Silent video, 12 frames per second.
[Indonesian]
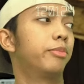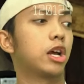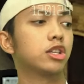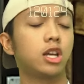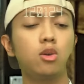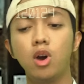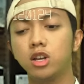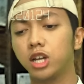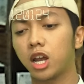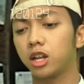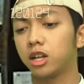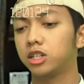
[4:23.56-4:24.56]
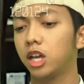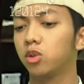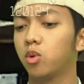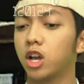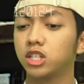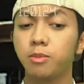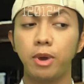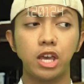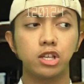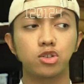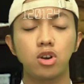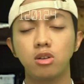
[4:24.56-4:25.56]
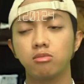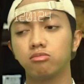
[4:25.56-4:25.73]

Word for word: perasaan lu ngajakin ngerjain tugasnya besok